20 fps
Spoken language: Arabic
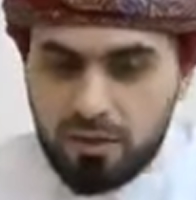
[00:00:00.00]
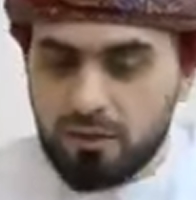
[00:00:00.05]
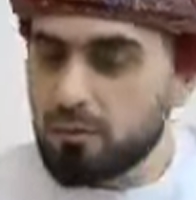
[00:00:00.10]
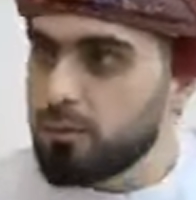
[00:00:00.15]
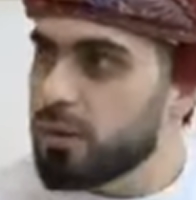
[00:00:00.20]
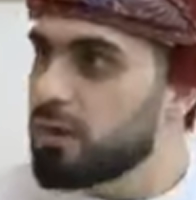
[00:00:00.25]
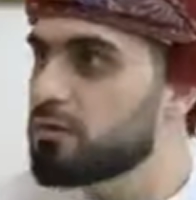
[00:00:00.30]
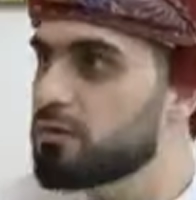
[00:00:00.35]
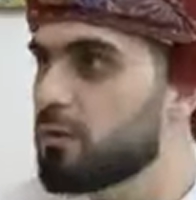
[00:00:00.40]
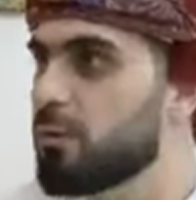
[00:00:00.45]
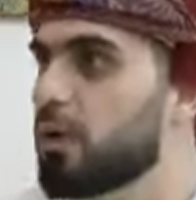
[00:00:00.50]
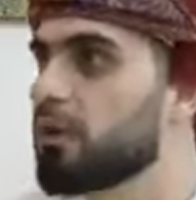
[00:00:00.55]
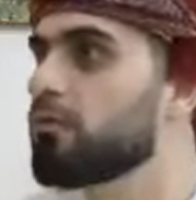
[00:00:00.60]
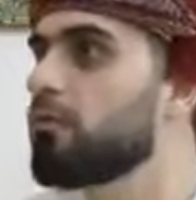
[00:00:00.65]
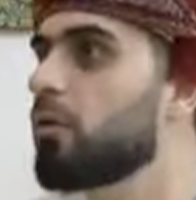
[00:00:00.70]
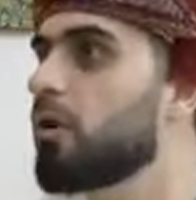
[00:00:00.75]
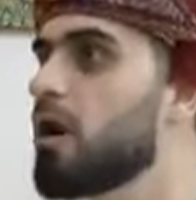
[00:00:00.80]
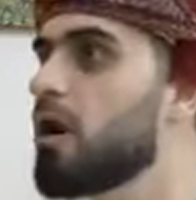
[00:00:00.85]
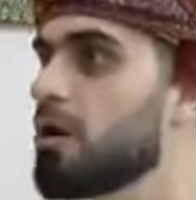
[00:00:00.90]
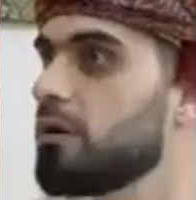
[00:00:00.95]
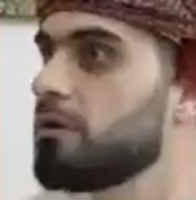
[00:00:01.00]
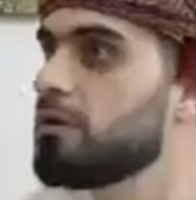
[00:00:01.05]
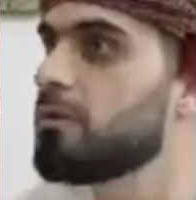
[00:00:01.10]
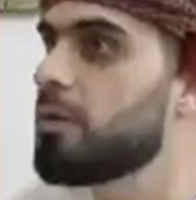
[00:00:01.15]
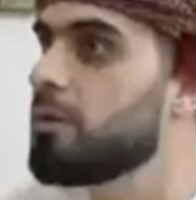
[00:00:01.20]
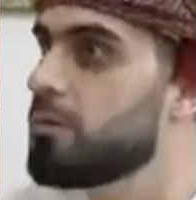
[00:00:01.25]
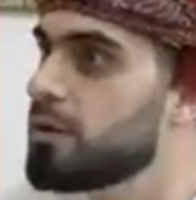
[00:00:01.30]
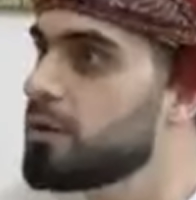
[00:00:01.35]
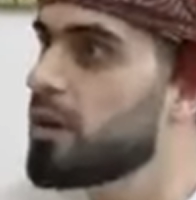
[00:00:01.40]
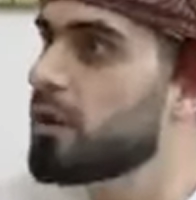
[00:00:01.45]
ميز بعض فقهاء
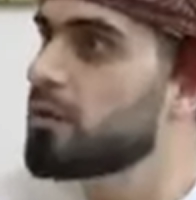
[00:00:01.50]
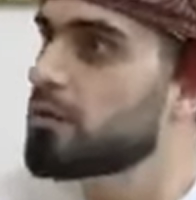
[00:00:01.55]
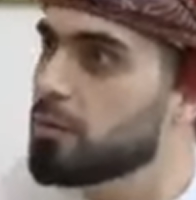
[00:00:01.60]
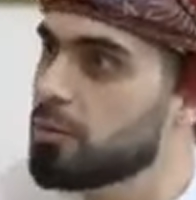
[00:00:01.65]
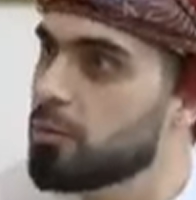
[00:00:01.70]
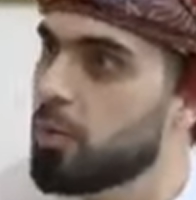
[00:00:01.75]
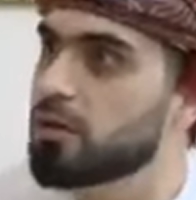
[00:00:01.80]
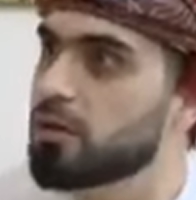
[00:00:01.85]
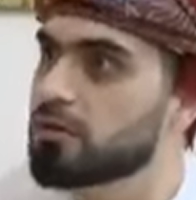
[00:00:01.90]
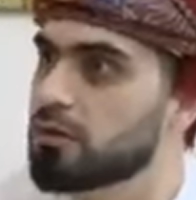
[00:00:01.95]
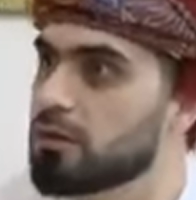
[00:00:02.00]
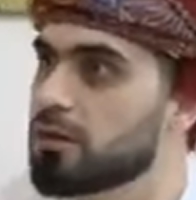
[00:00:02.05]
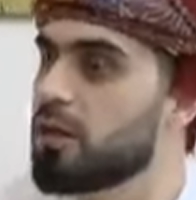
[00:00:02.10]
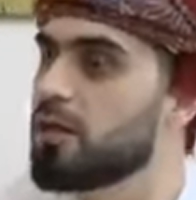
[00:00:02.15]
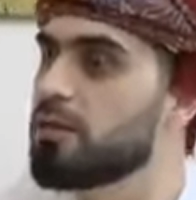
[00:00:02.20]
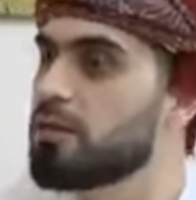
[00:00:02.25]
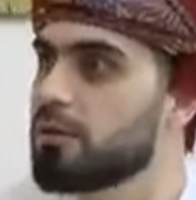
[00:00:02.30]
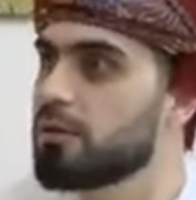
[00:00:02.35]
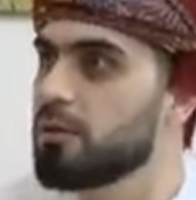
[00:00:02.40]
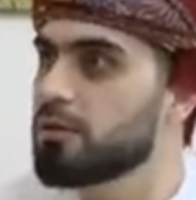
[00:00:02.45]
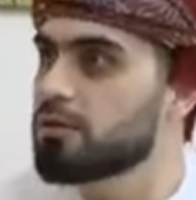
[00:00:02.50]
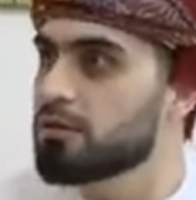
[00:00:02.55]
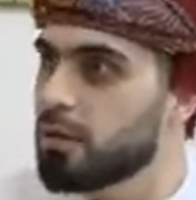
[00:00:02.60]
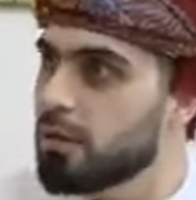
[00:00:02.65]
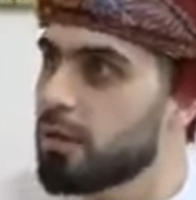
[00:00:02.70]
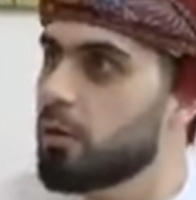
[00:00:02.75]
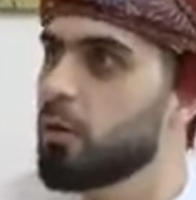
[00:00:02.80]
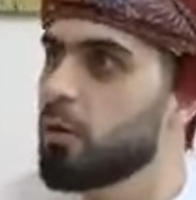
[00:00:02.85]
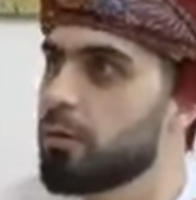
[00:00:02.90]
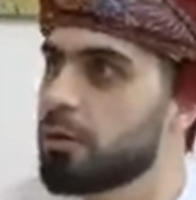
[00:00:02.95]
الإمامية أيضا المعاصرين هذه
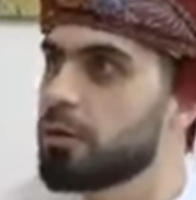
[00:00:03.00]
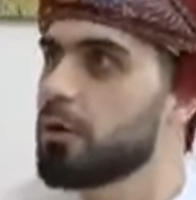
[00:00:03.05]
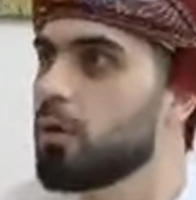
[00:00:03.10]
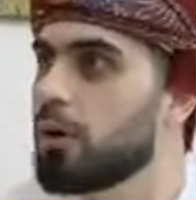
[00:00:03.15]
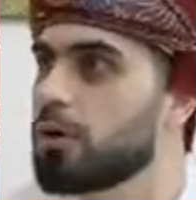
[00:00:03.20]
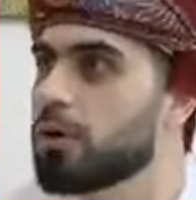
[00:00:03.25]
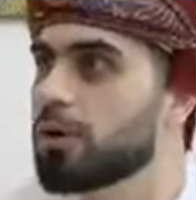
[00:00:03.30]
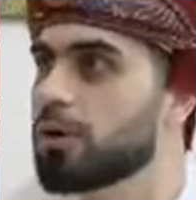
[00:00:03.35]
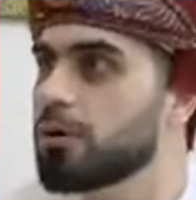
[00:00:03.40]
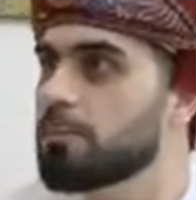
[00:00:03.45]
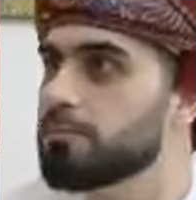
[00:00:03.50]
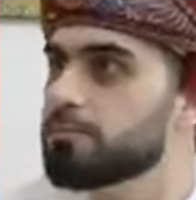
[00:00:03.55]
المسألة وبنوا عليها